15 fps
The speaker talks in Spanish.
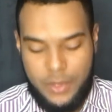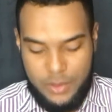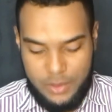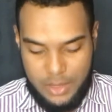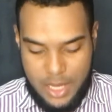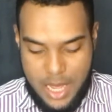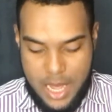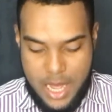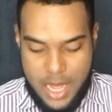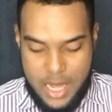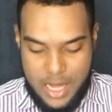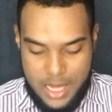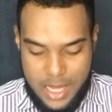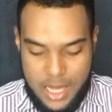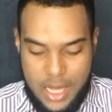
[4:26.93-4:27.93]
O sea,
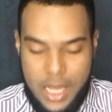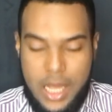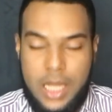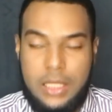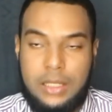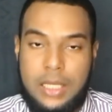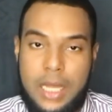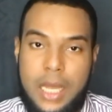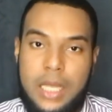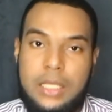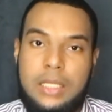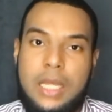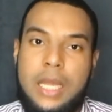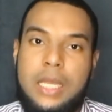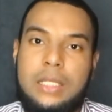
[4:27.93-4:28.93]
esta, esta,